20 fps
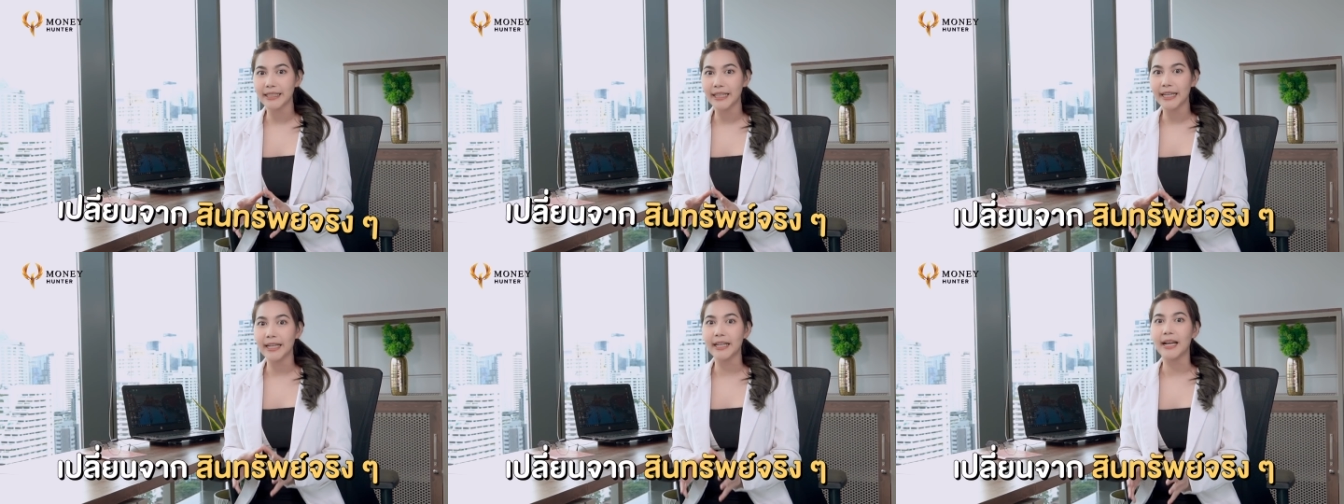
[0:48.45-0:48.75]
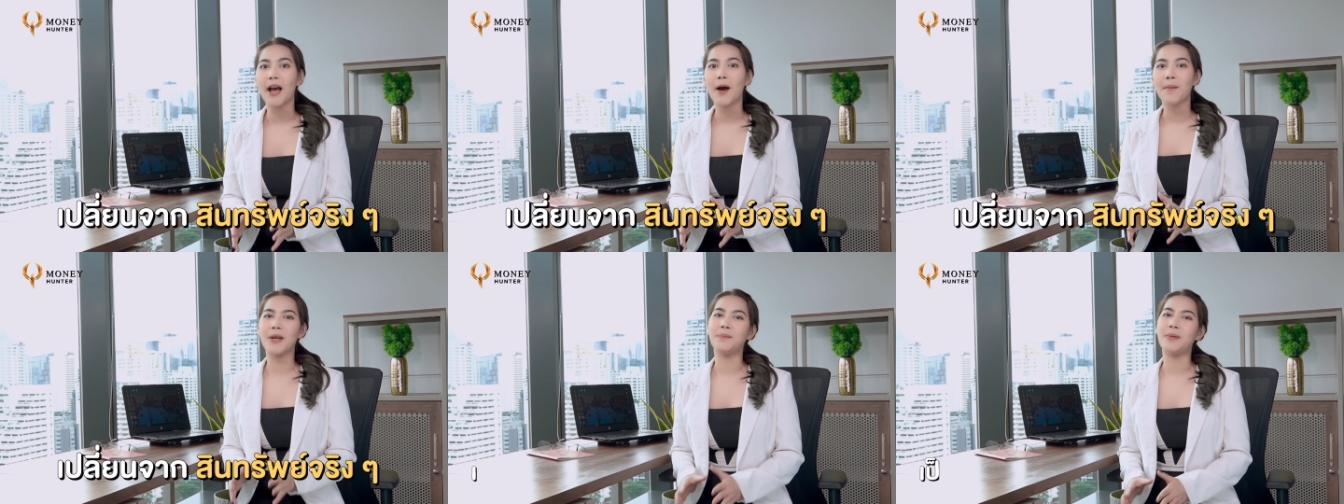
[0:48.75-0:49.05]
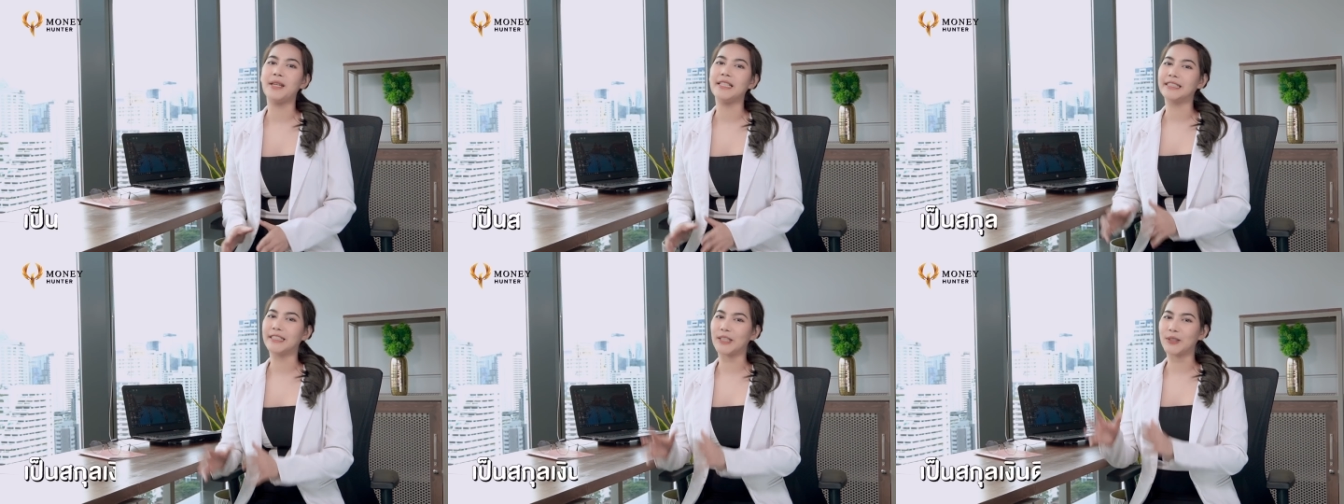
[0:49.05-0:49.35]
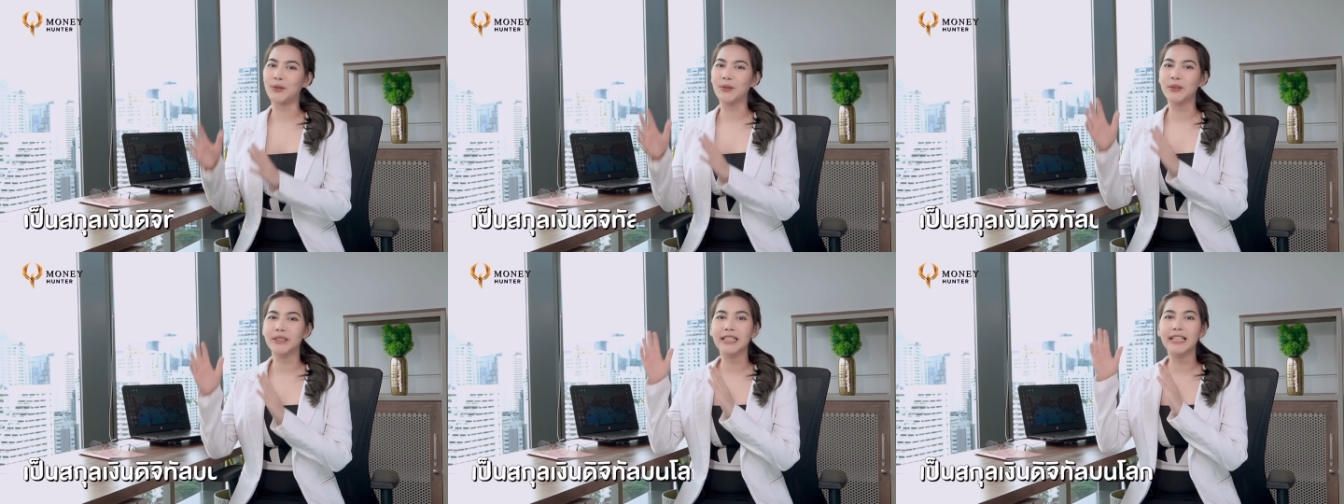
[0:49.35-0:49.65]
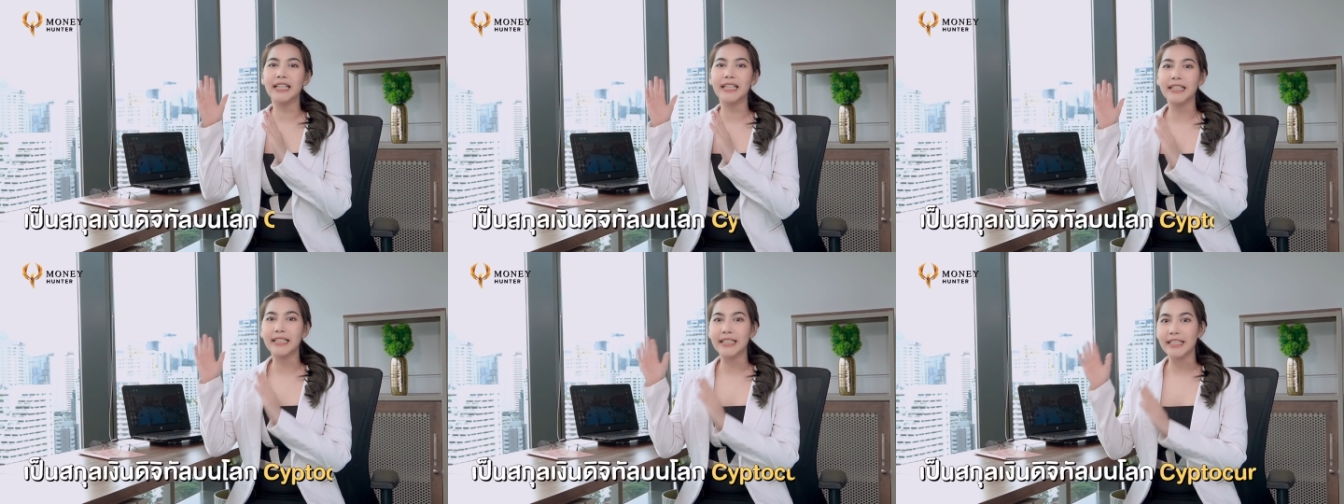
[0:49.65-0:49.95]
ริงๆ ไปเป็นสกุล
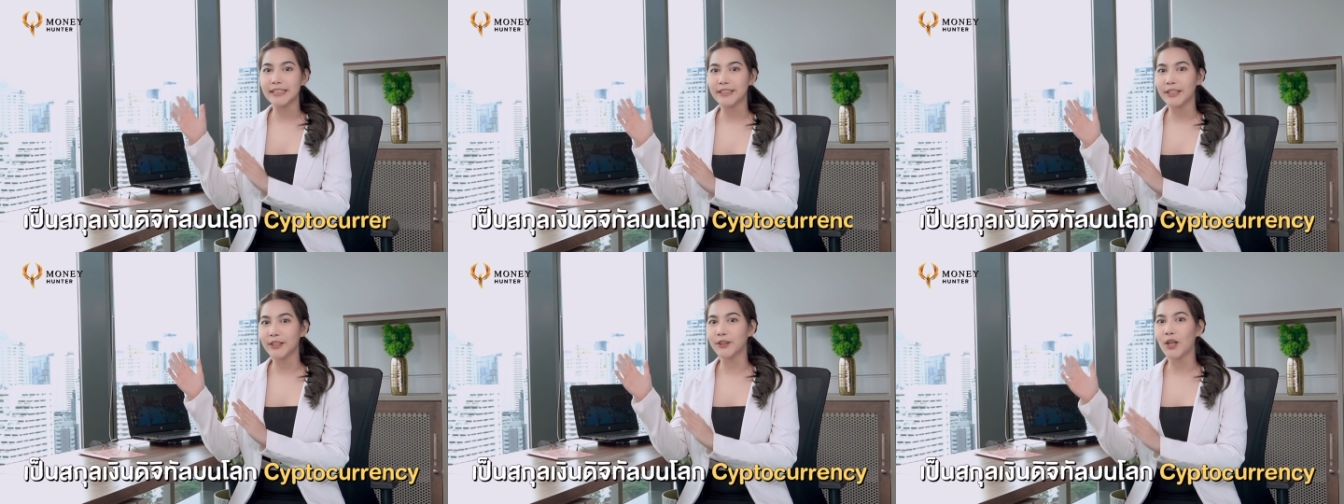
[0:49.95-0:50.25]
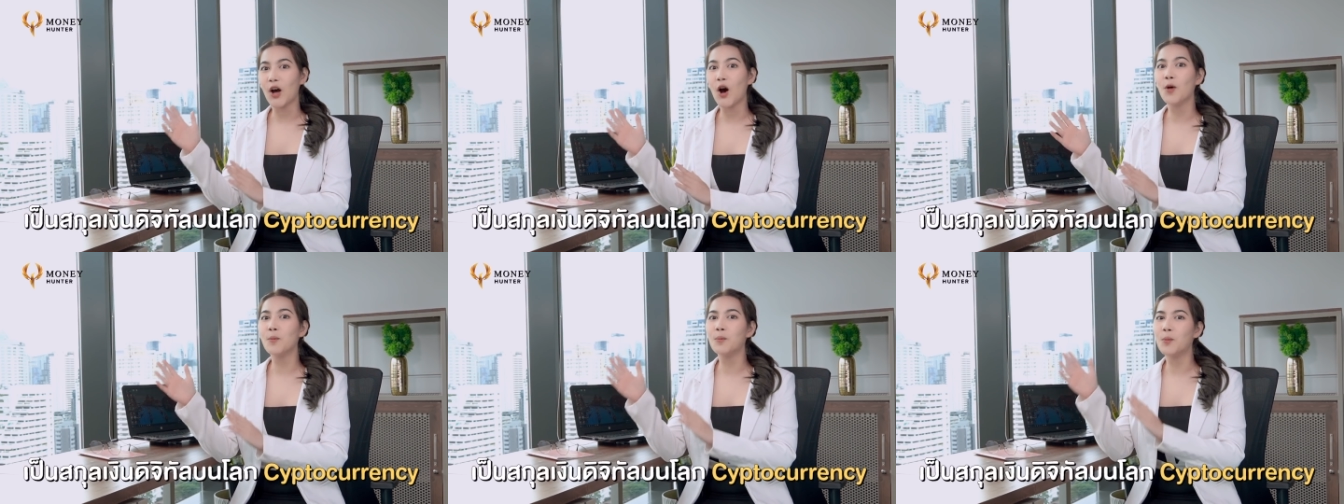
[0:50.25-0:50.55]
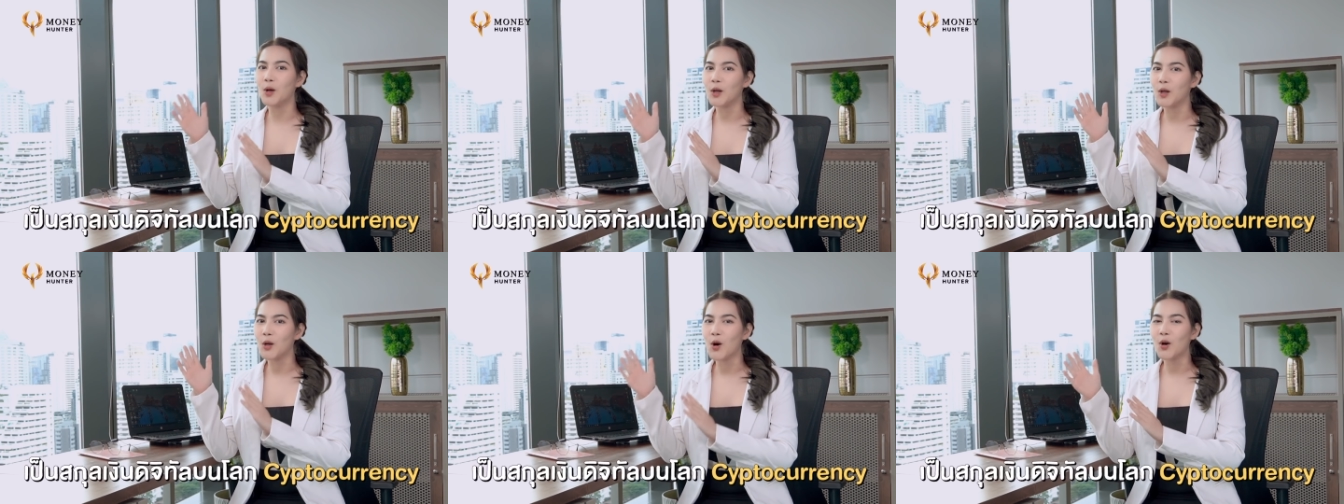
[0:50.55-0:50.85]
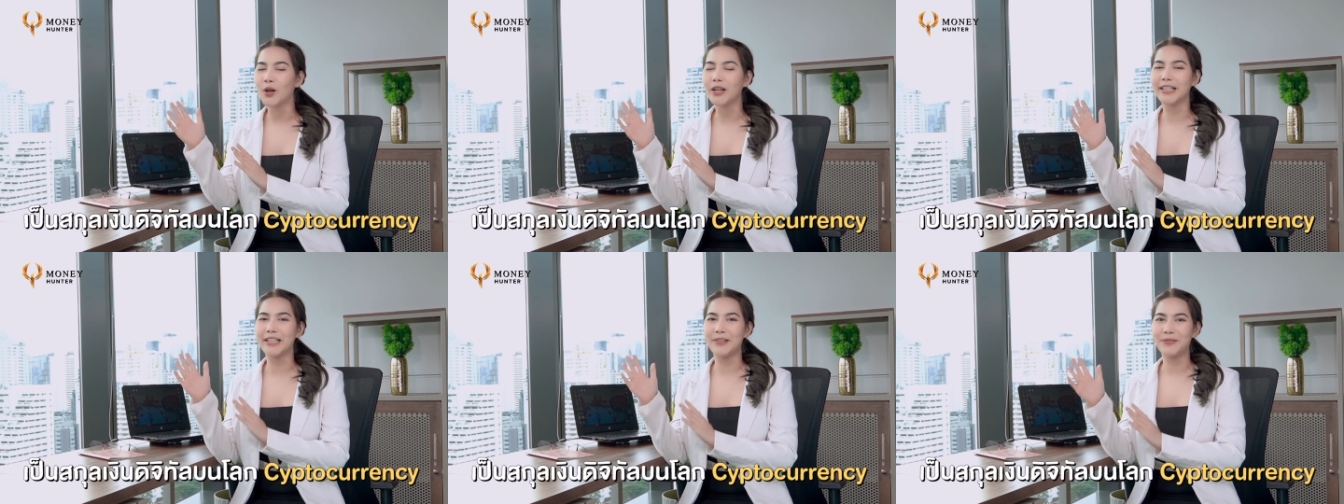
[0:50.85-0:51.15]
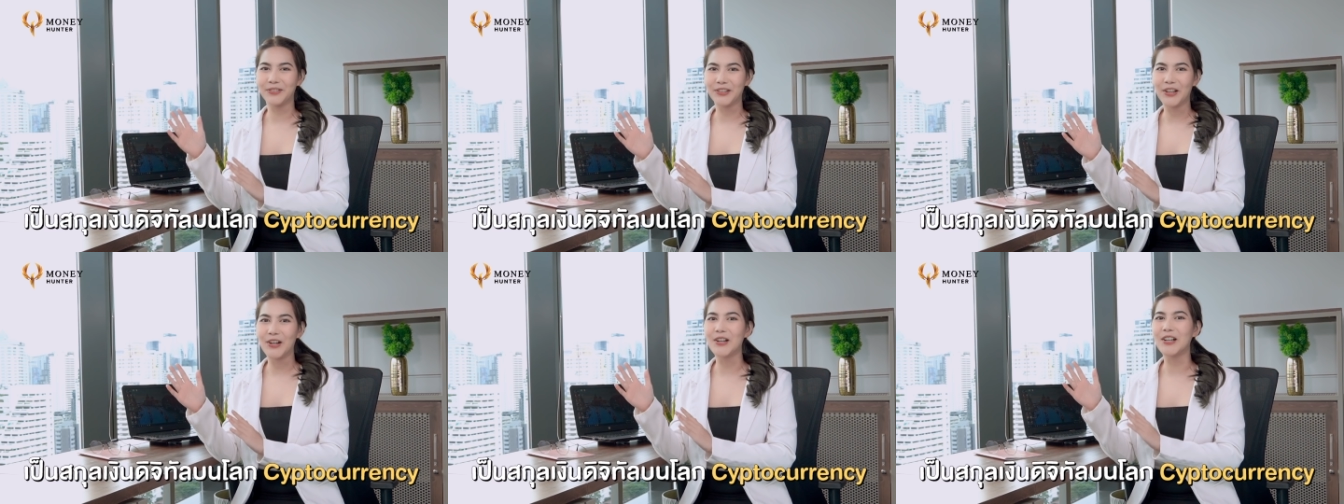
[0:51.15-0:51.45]
เงินดิจิตอลบนโลกคริ
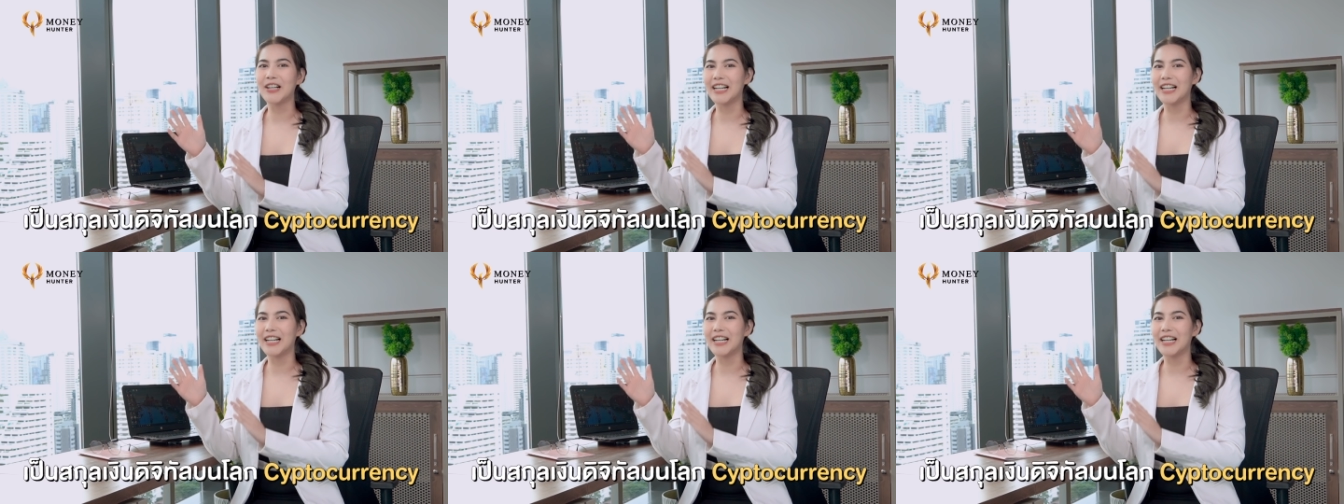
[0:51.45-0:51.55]
ปโต